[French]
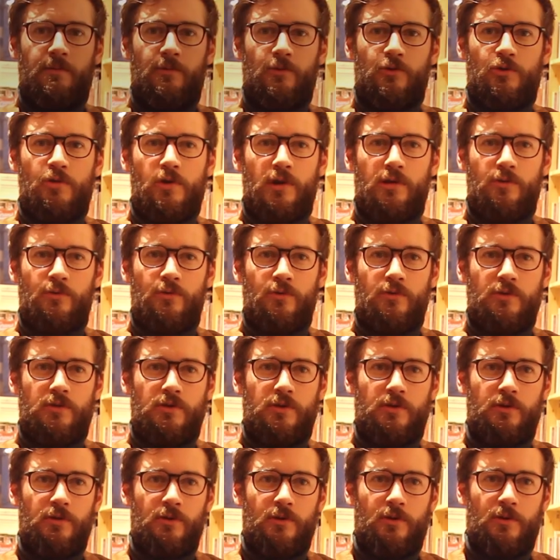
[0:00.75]
bonjour à
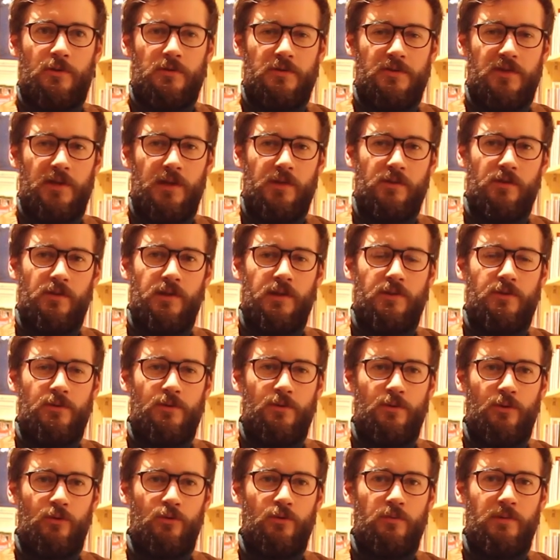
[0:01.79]
tous. Le conseil de
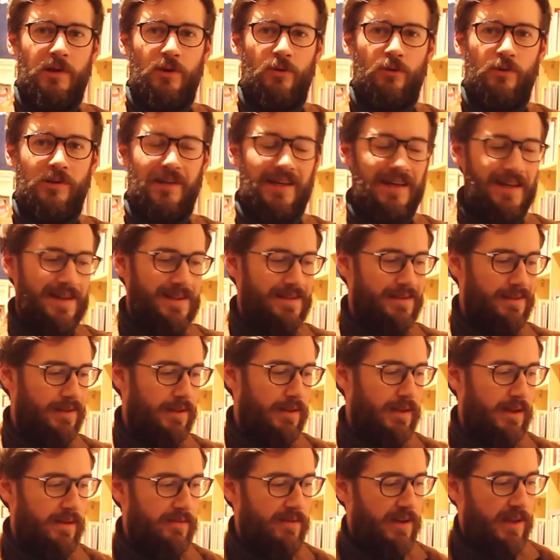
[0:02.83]
lecture numéro 13
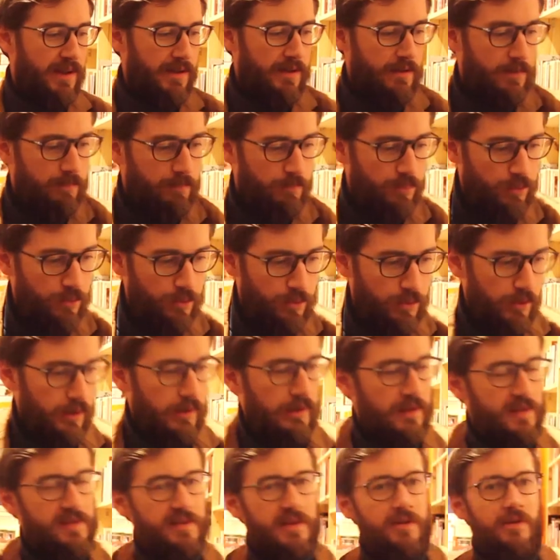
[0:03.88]
avec
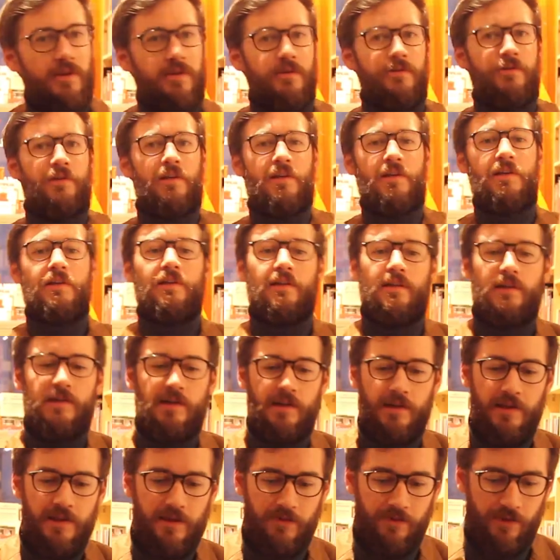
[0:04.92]
pour cette rentrée
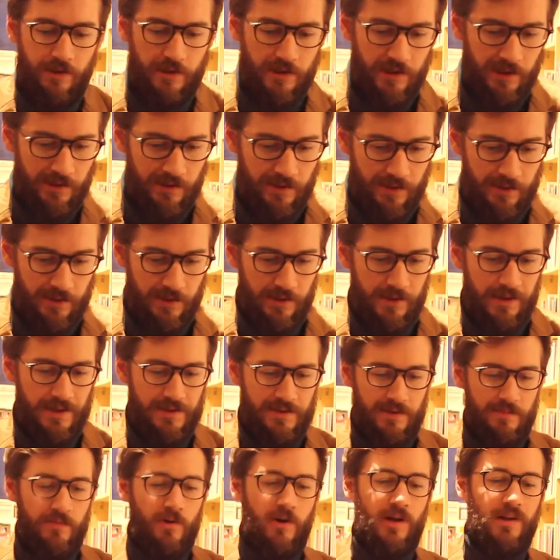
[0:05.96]
un livre qui était
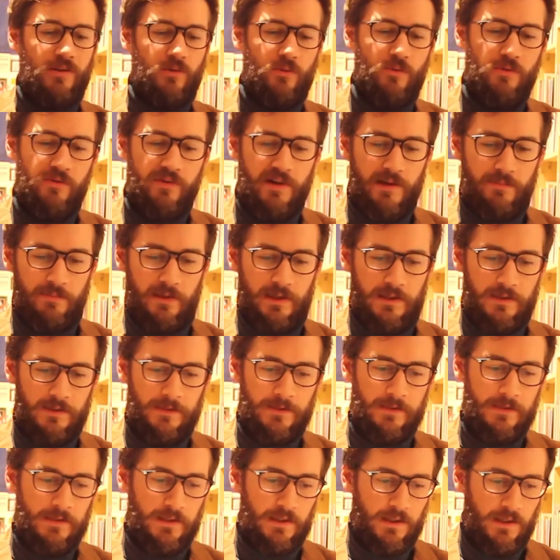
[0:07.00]
quasiment introuvable
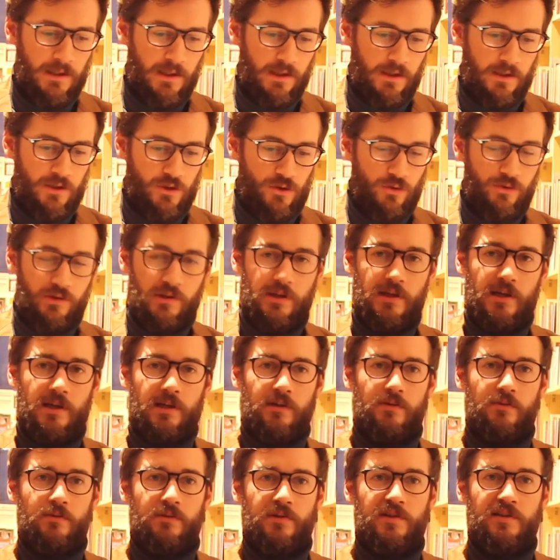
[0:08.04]
jusqu'à
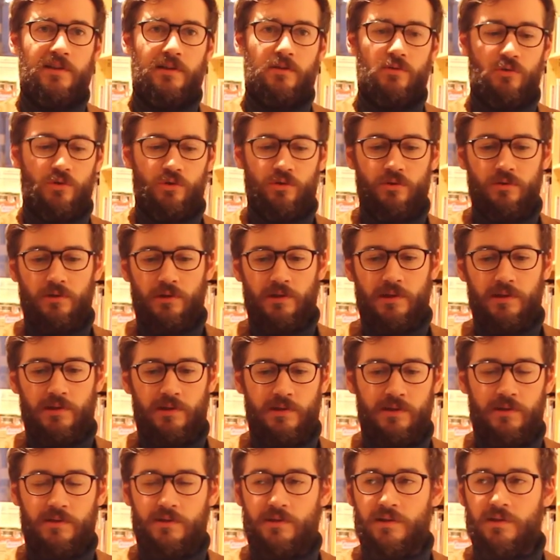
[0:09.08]
une dizaine de jours, qui,
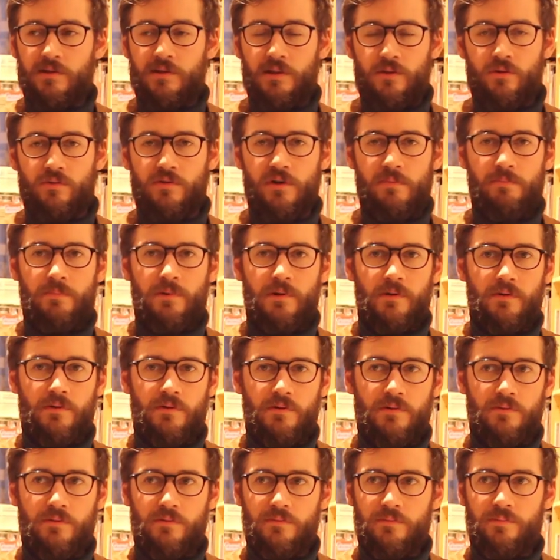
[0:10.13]
était, a été introuvable
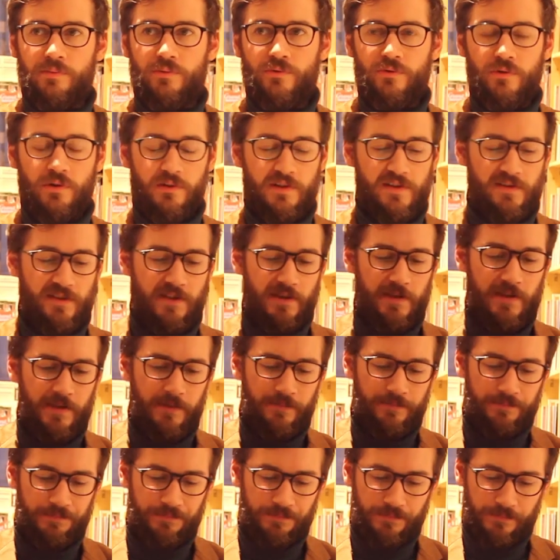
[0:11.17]
pendant plusieurs décennies.
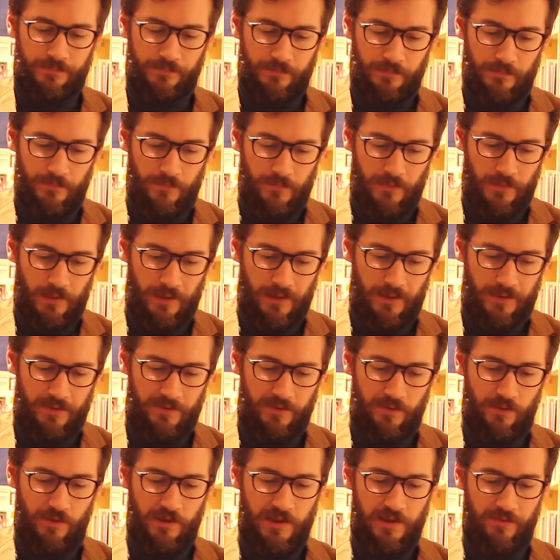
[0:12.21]

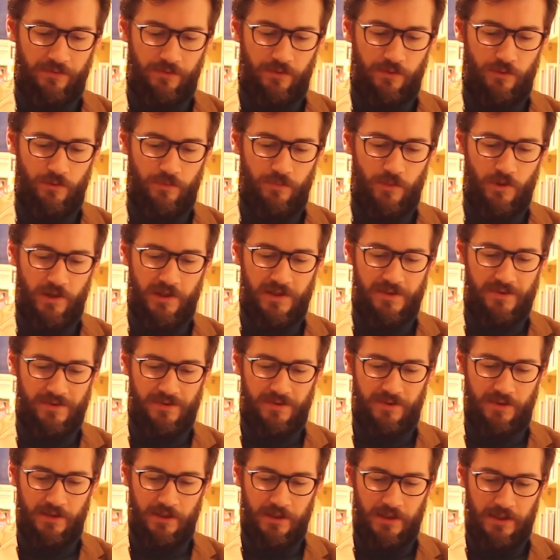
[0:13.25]
C'est le livre de
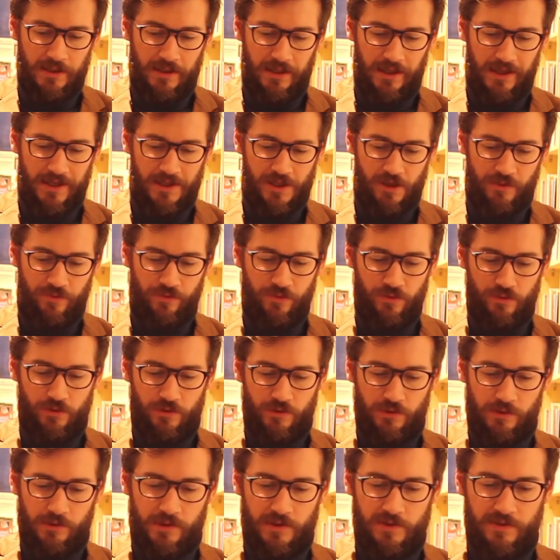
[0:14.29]
Maurice
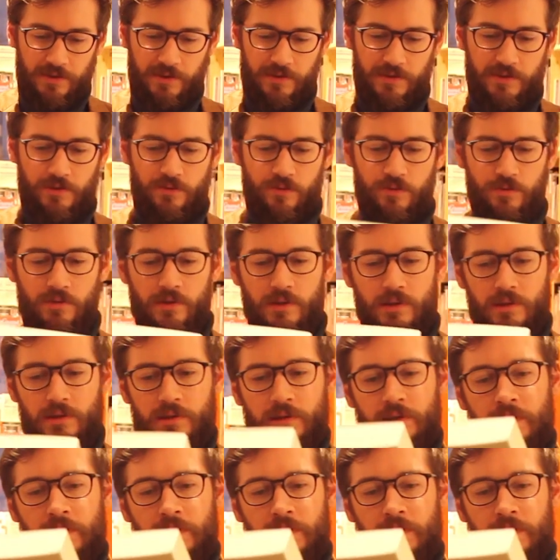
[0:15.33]
Rachfus qui s'intitule